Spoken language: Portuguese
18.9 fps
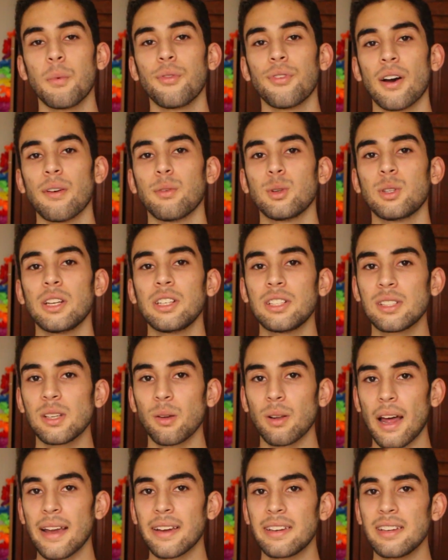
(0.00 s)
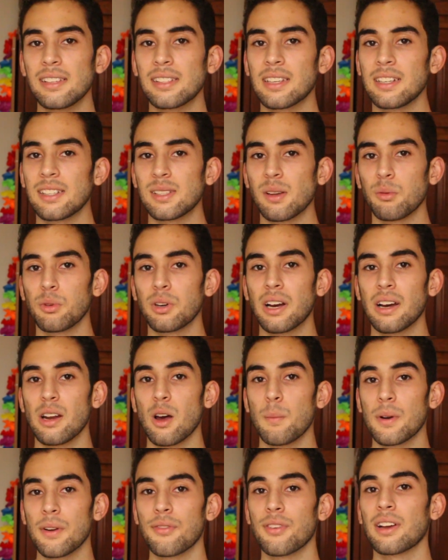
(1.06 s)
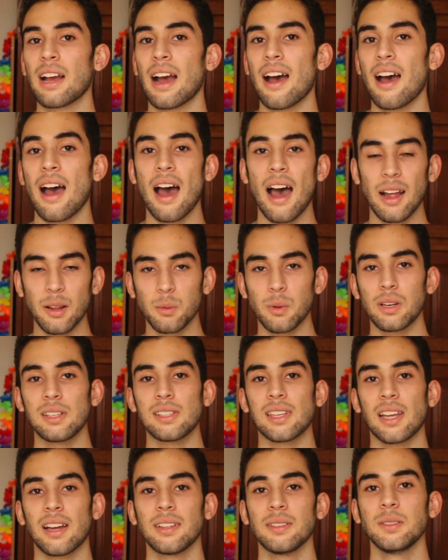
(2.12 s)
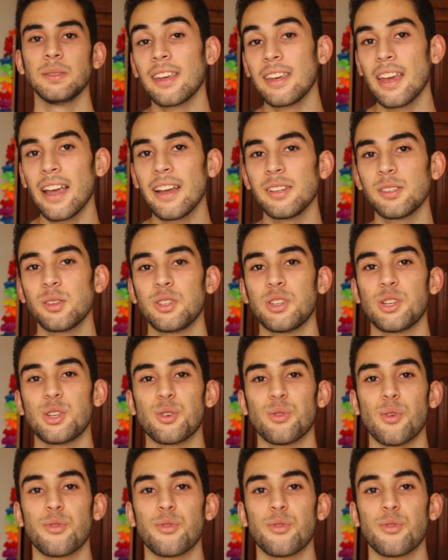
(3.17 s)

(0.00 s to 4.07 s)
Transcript: Por favor, deixe seu like e inscrição no canal para ficar atualizado. E é isso, gente.